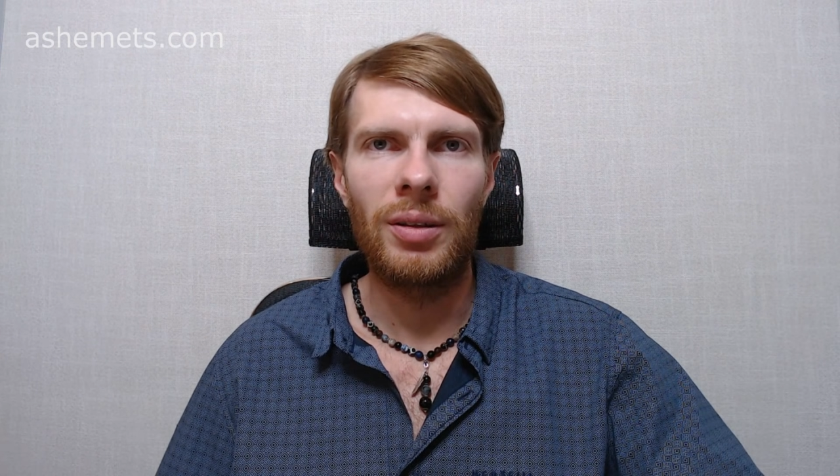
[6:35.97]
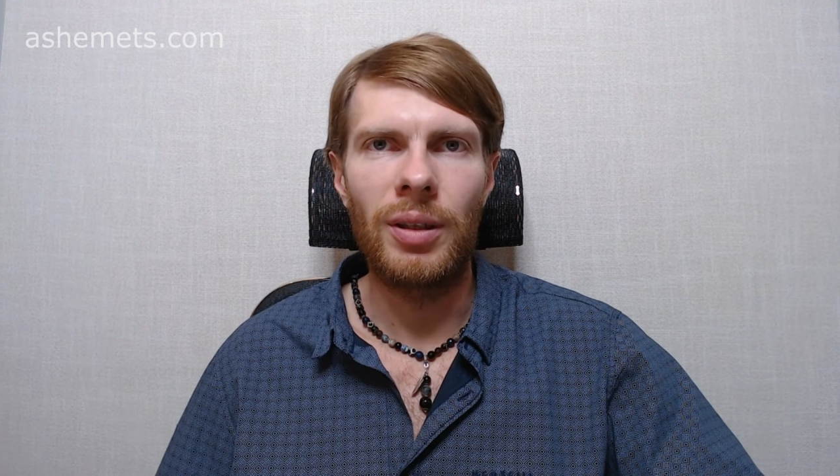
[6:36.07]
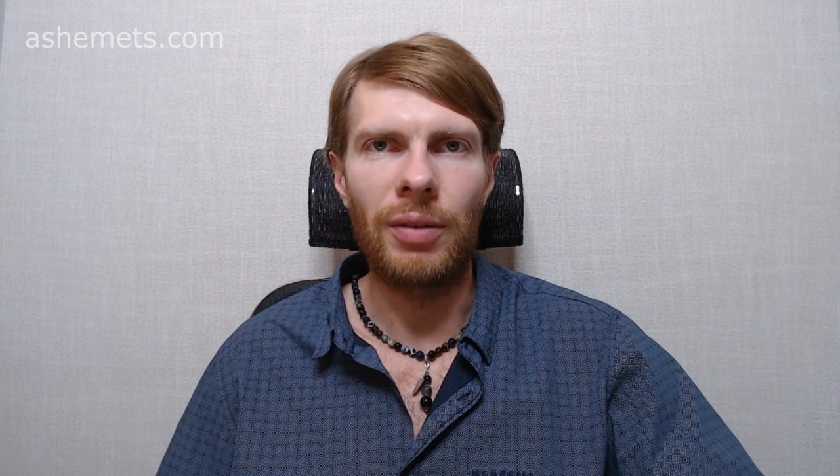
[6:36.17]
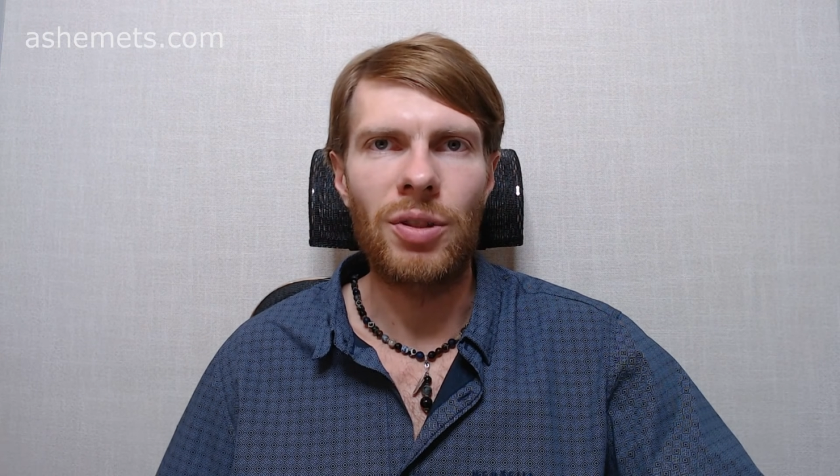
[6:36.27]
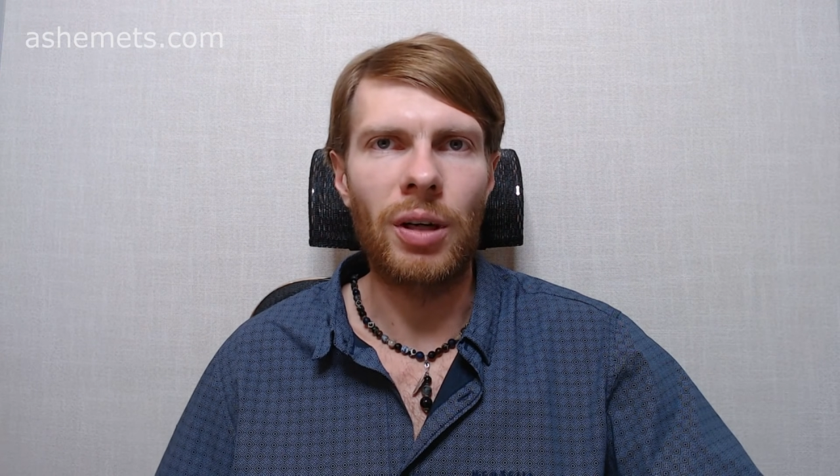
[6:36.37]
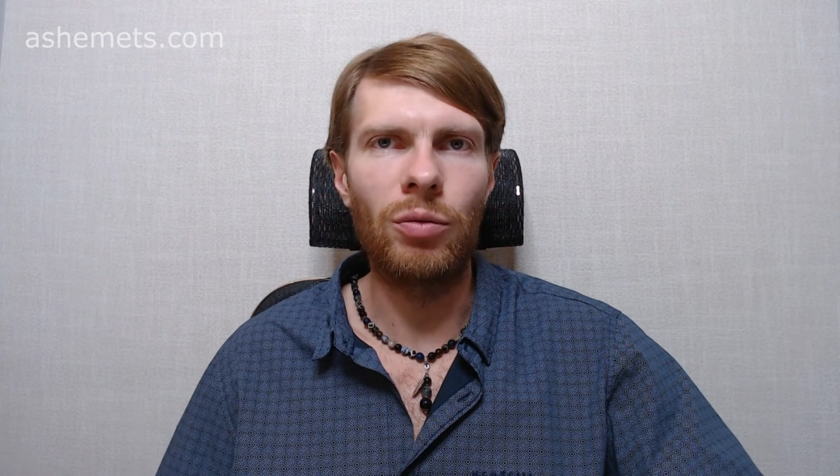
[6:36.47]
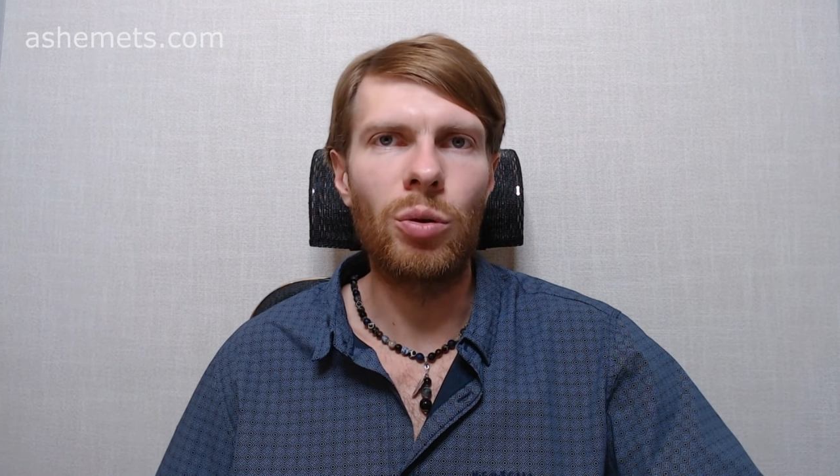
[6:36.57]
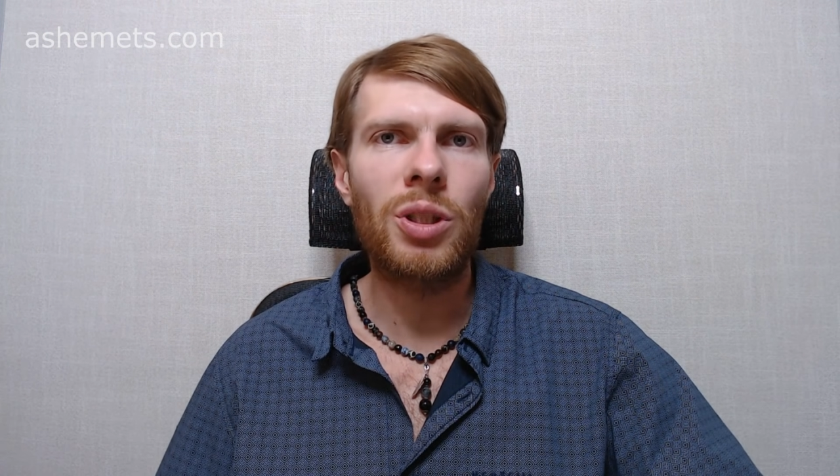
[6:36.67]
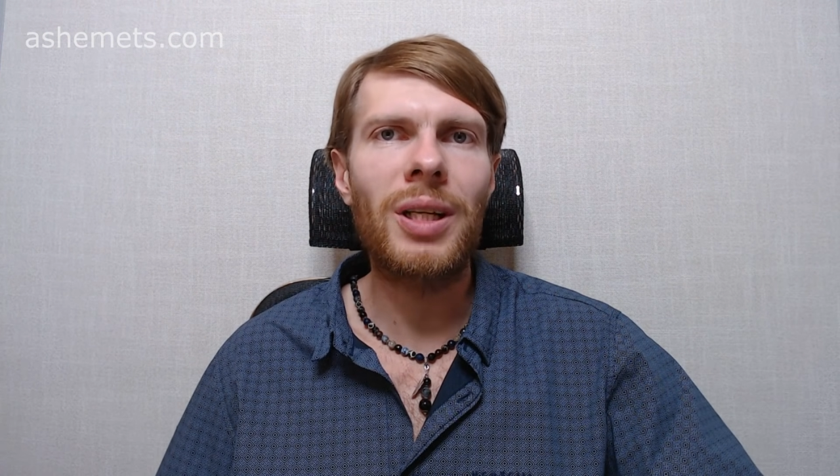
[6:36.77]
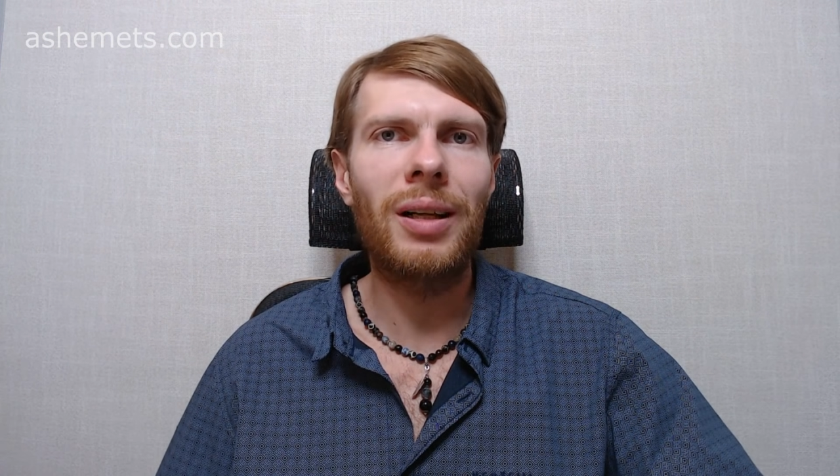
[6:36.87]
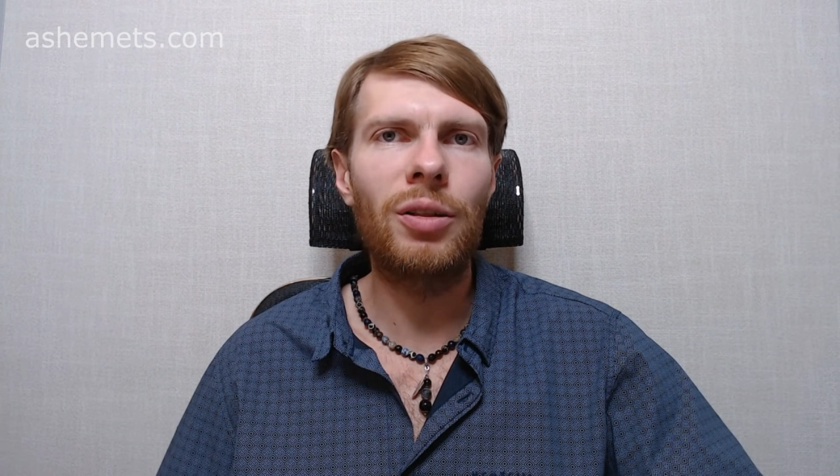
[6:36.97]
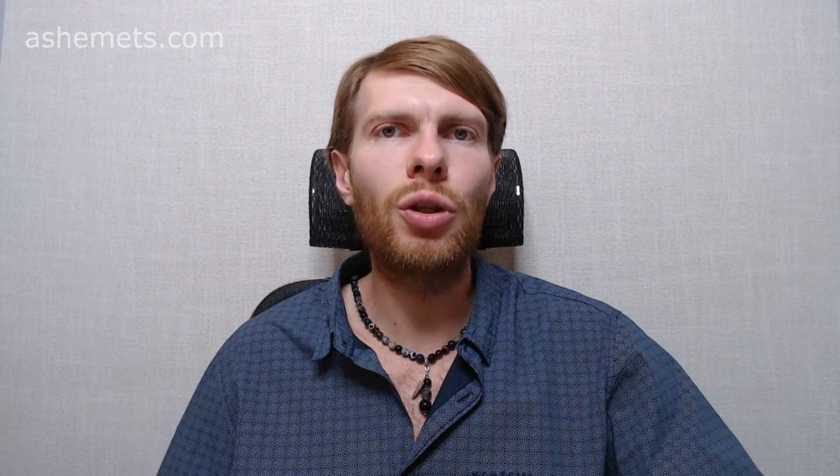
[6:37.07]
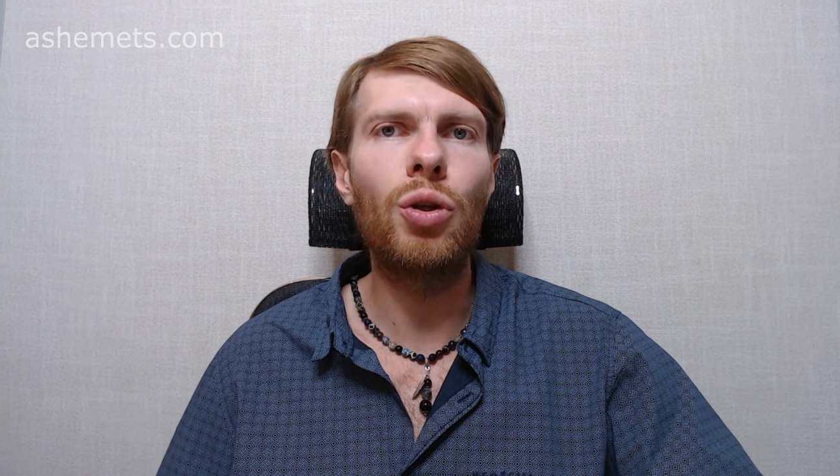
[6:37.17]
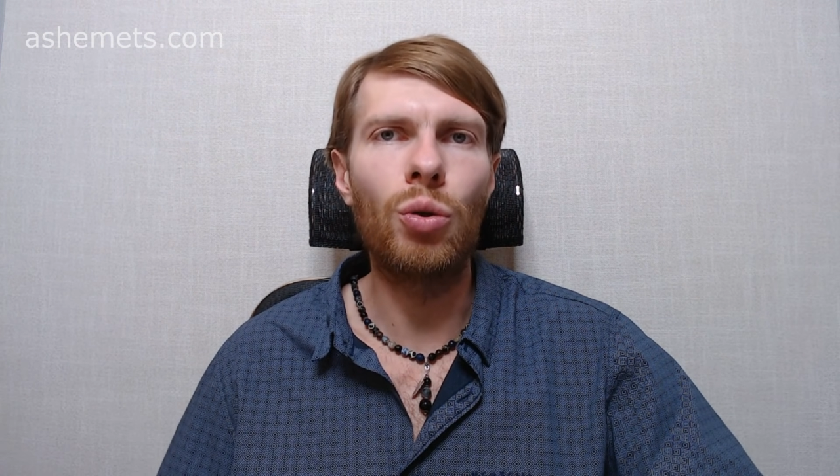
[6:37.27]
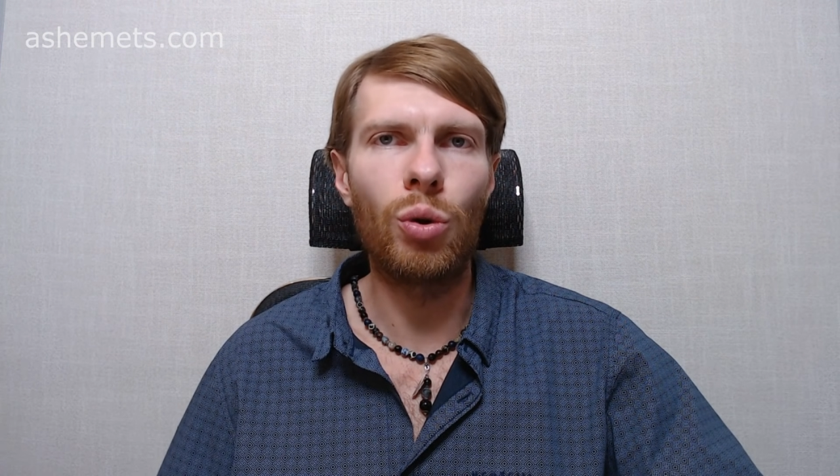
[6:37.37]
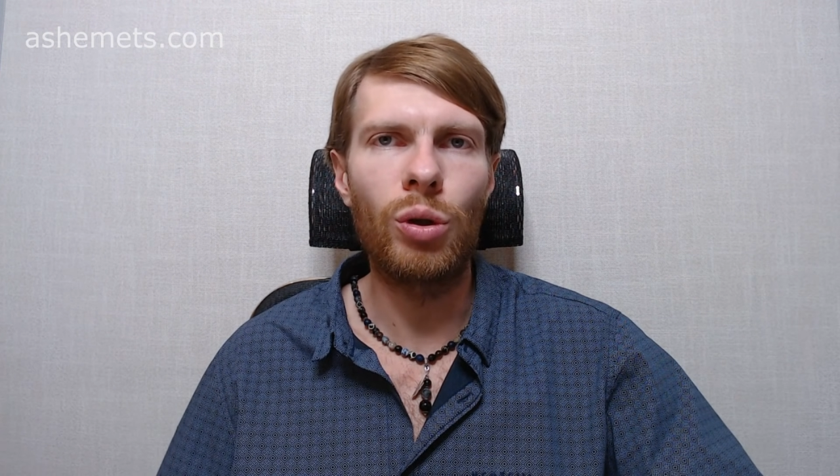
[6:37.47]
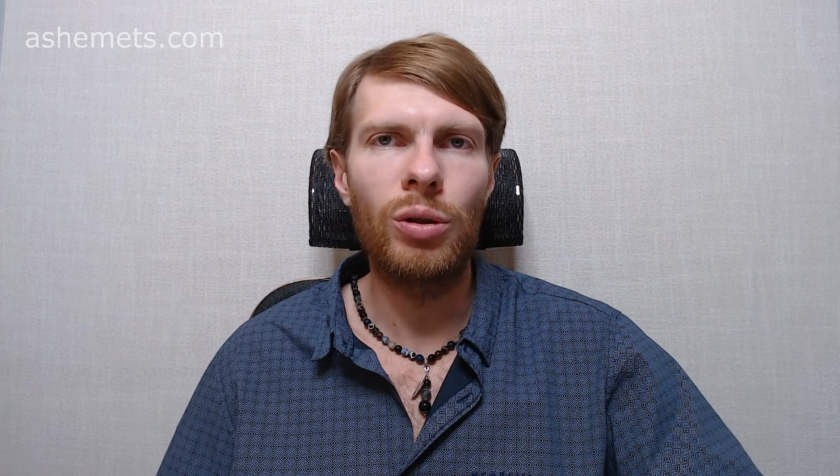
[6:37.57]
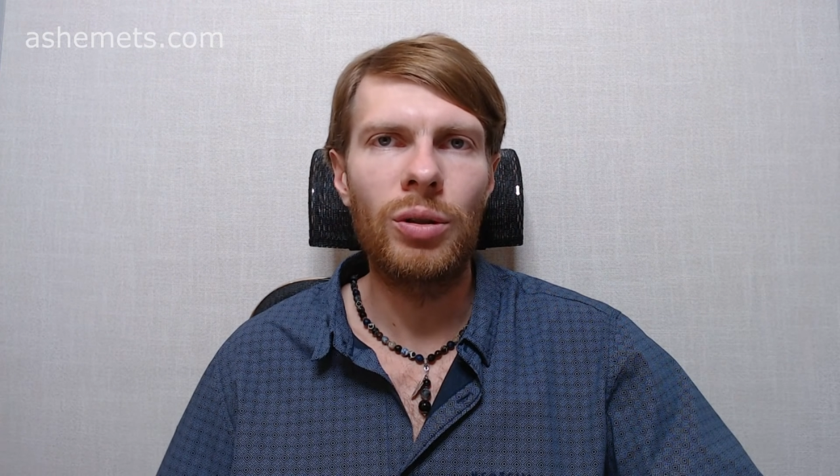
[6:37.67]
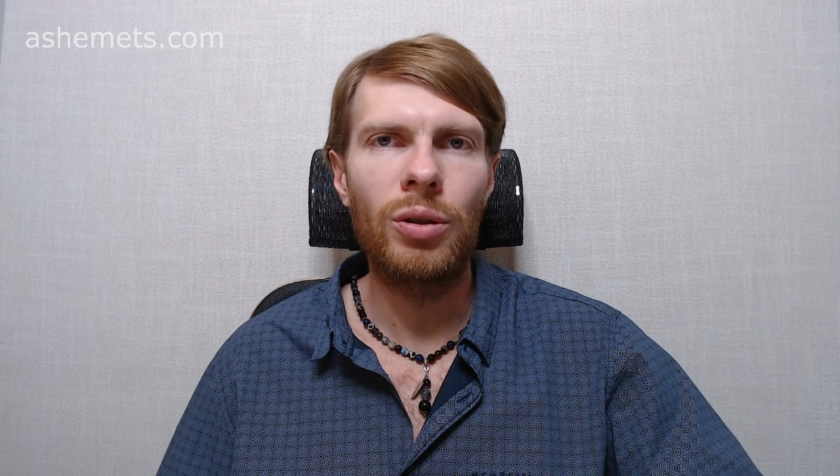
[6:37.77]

я все равно искал ее,